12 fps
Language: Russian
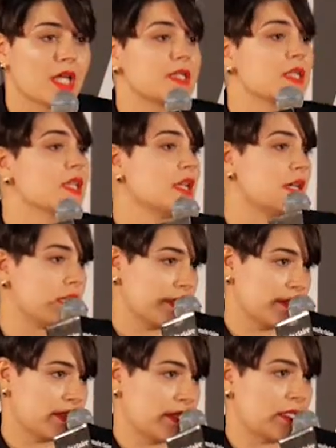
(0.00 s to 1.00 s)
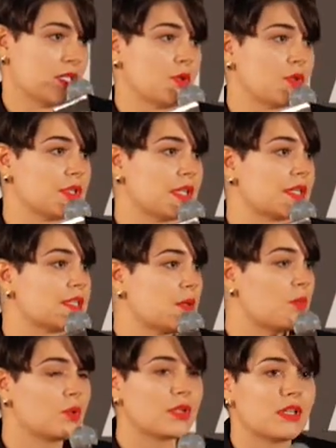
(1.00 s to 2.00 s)
Те реакции, которые так
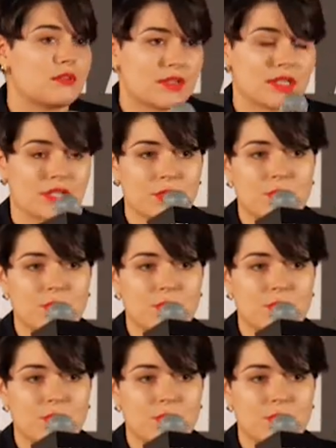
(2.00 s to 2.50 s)
заботливо на